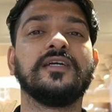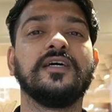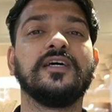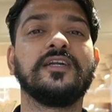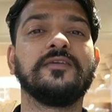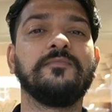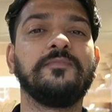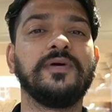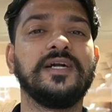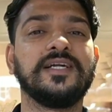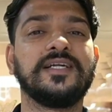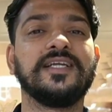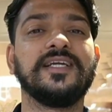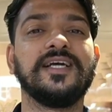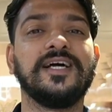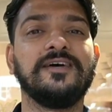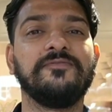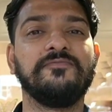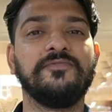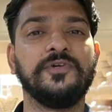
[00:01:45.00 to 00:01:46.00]
घर बैठे
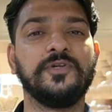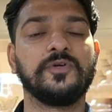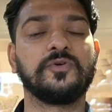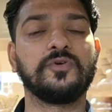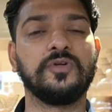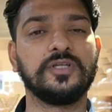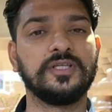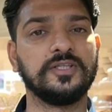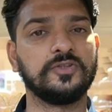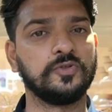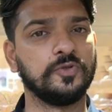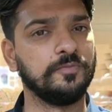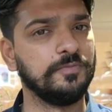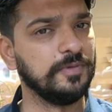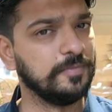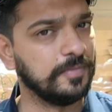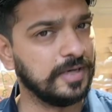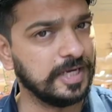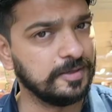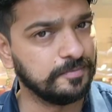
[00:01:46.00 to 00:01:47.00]
आप वीडियो कॉल के थ्रू भी
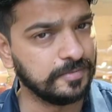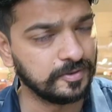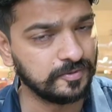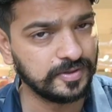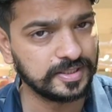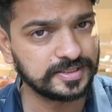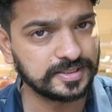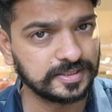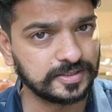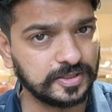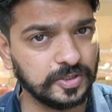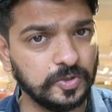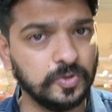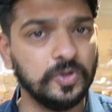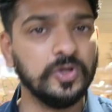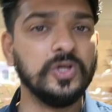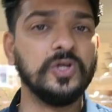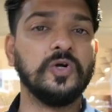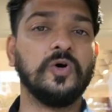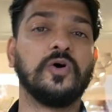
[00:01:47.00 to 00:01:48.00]
माल मंगवा सकते हो
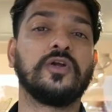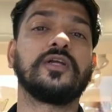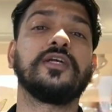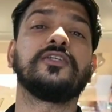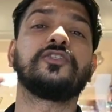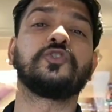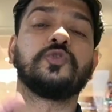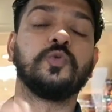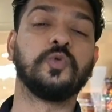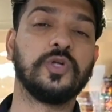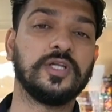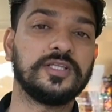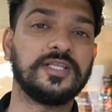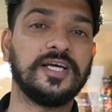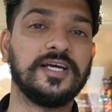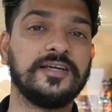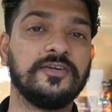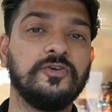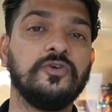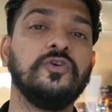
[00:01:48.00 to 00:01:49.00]
और अगर सूरत
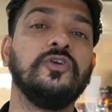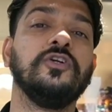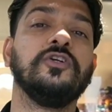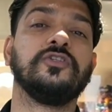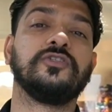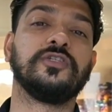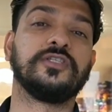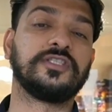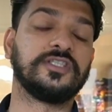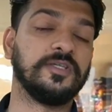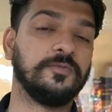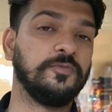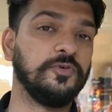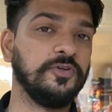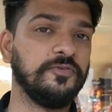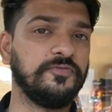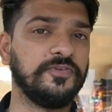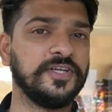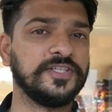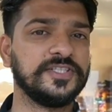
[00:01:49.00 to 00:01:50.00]
आ रहे हो तो
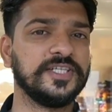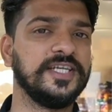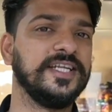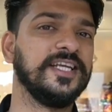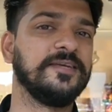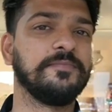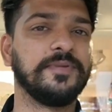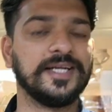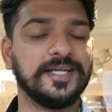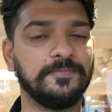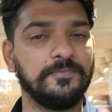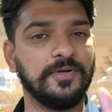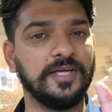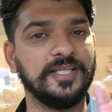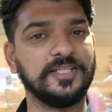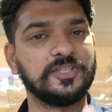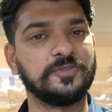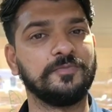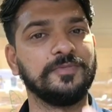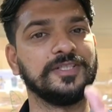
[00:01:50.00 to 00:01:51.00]
सबूरी फैशन एक बार आप
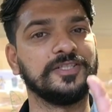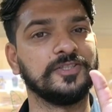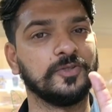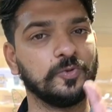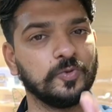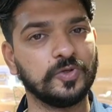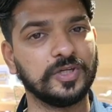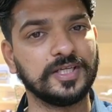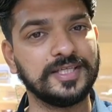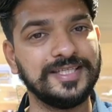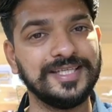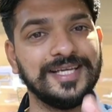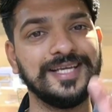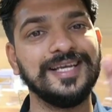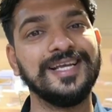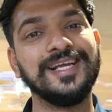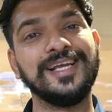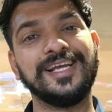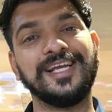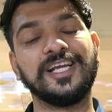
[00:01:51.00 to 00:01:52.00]
लिस्ट में ज़रूर रखिए
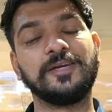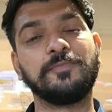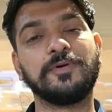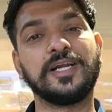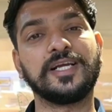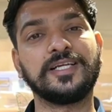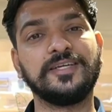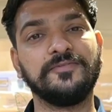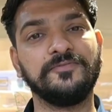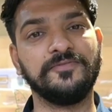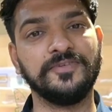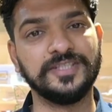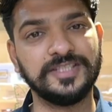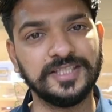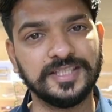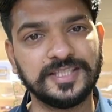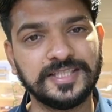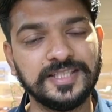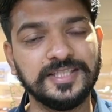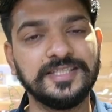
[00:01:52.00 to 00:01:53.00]
एक बार आके
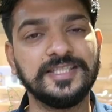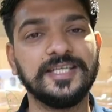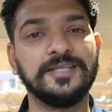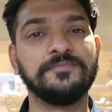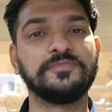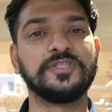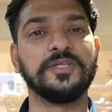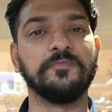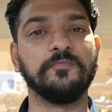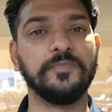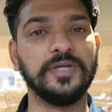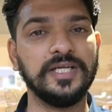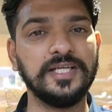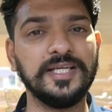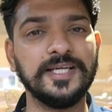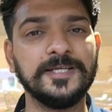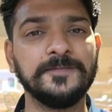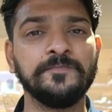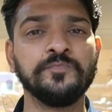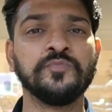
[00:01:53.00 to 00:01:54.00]
विज़िट कीजिए हमसे
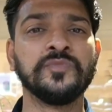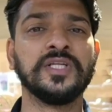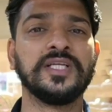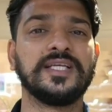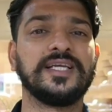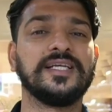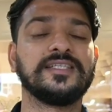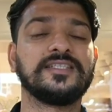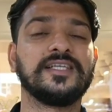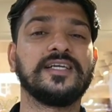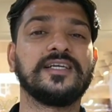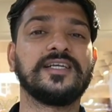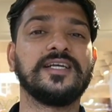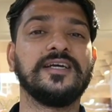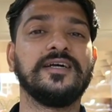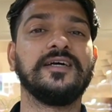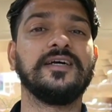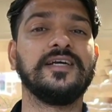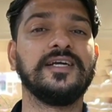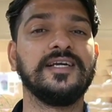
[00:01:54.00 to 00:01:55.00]
मिलिए कैसा
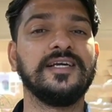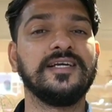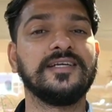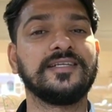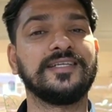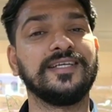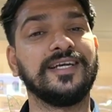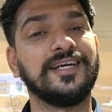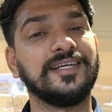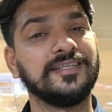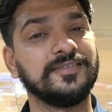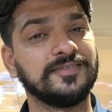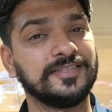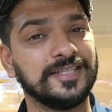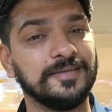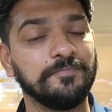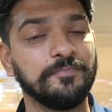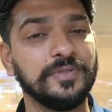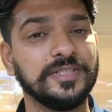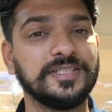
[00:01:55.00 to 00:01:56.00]
क्या है क्या
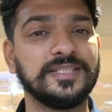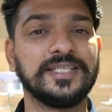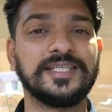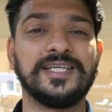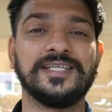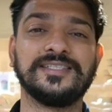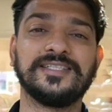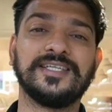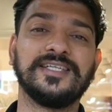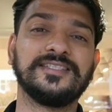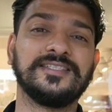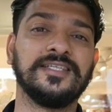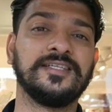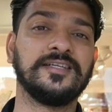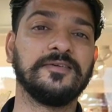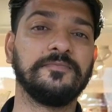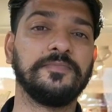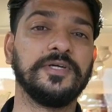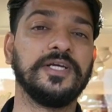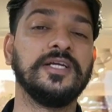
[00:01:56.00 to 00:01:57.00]
सैम्पल्स है कैसा क्या
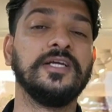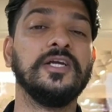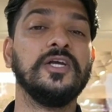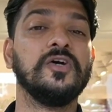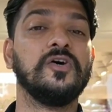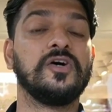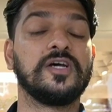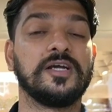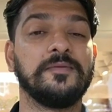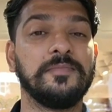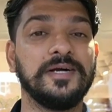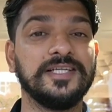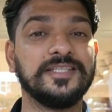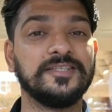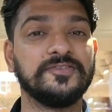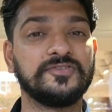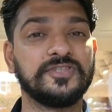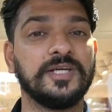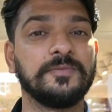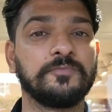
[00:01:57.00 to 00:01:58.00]
सेटअप है और हमारी
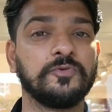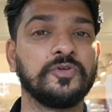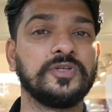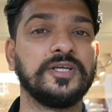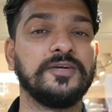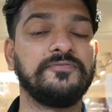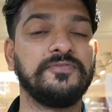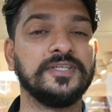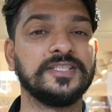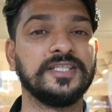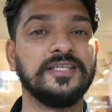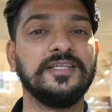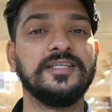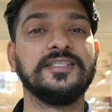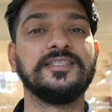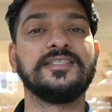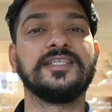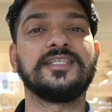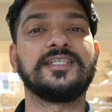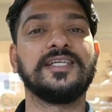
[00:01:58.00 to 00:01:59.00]
दोस्तों आपको क्या
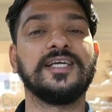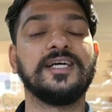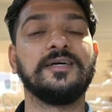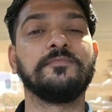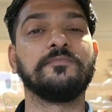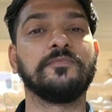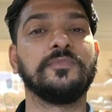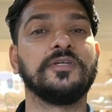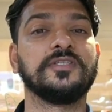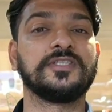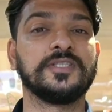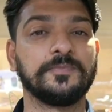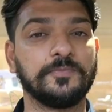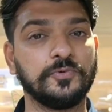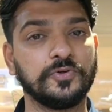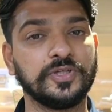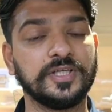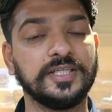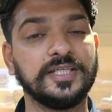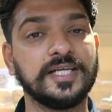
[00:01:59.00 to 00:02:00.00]
फैसिलिटीज़ है क्या
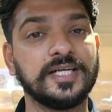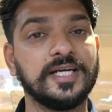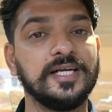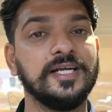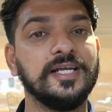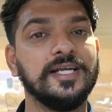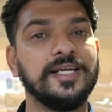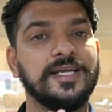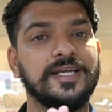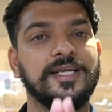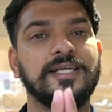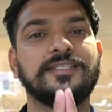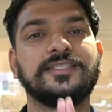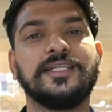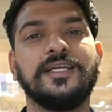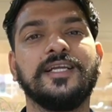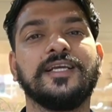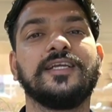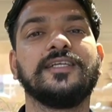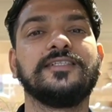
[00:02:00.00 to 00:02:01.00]
सपोर्ट किया जाएगा ए से
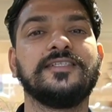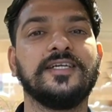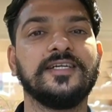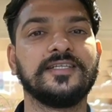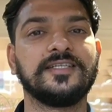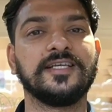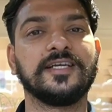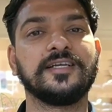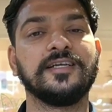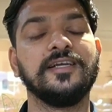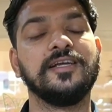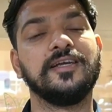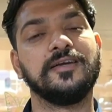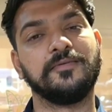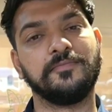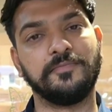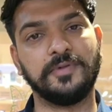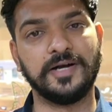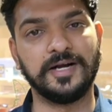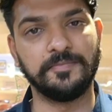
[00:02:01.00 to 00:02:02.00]
लेके जेड
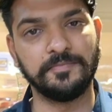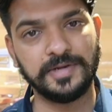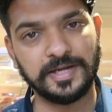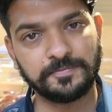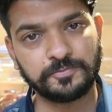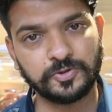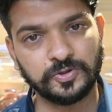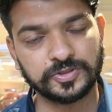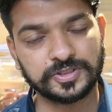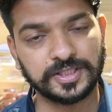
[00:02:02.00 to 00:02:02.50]
तक मैं आपको